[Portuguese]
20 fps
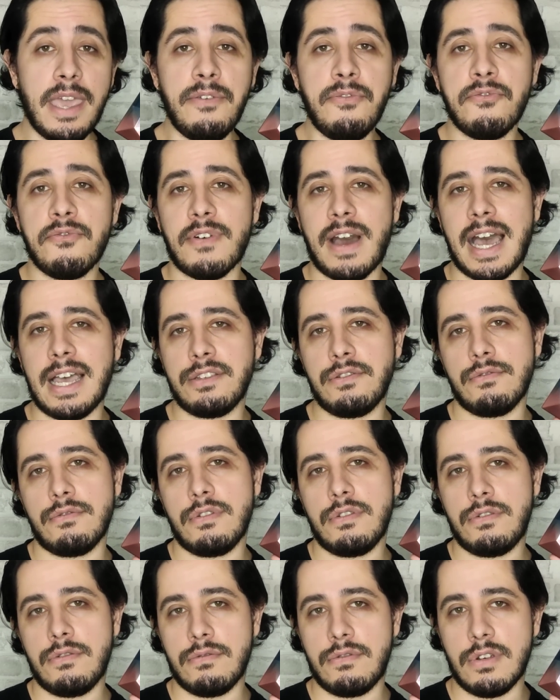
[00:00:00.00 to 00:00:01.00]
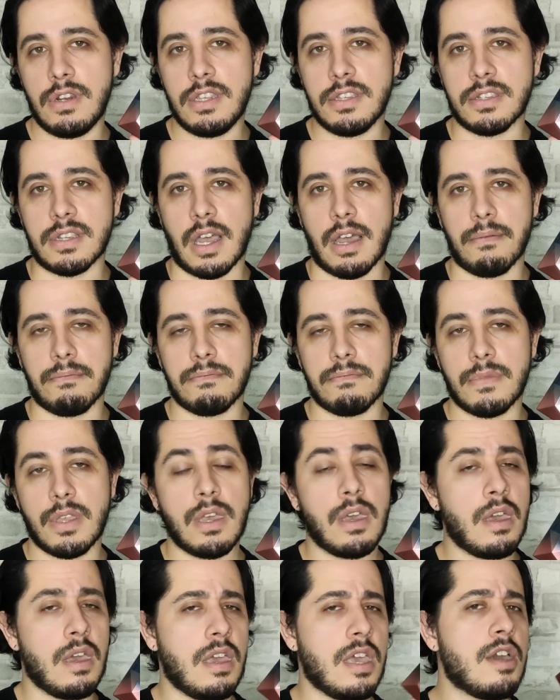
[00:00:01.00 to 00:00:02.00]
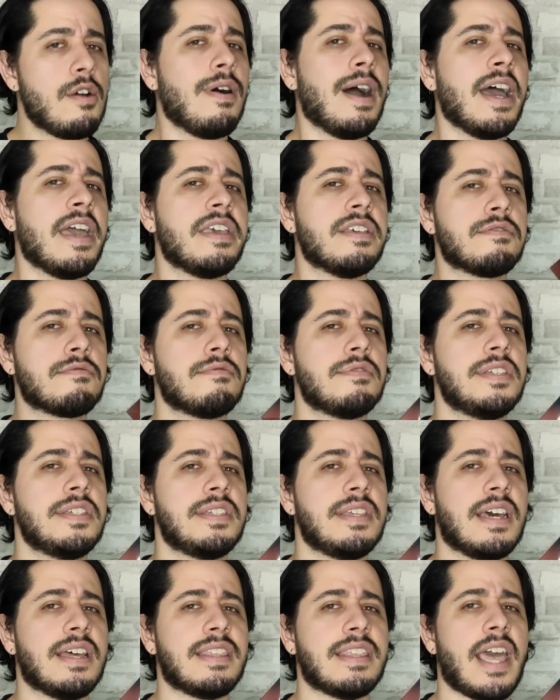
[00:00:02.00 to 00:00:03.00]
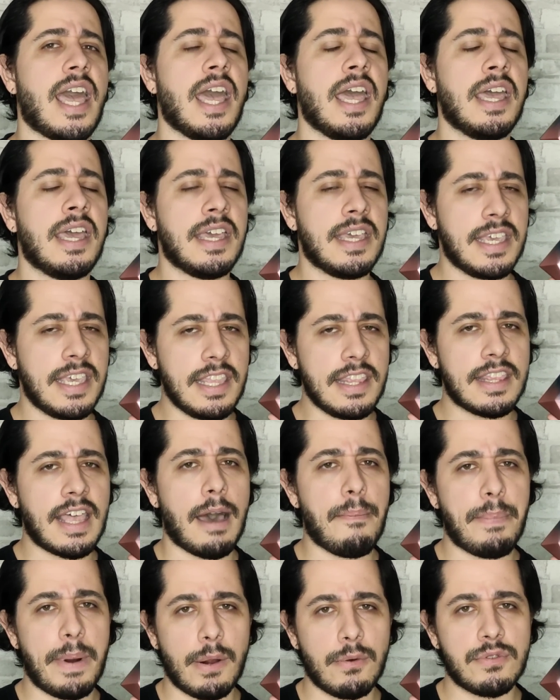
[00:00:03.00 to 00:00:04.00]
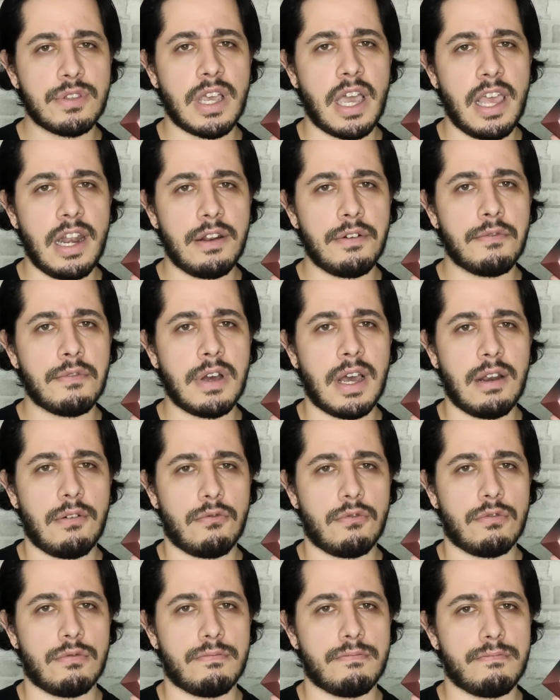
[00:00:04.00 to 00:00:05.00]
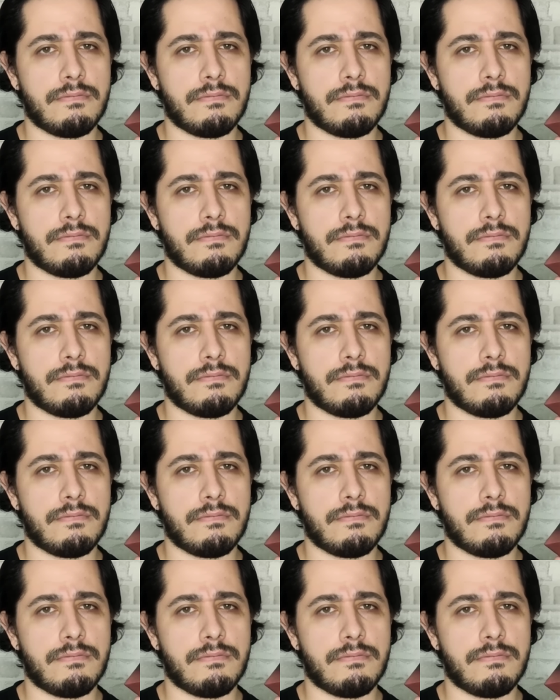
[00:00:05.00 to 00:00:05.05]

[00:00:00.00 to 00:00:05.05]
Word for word: bem fácil de se utilizar. Eu arrisco dizer até que dá para usar ele no calor.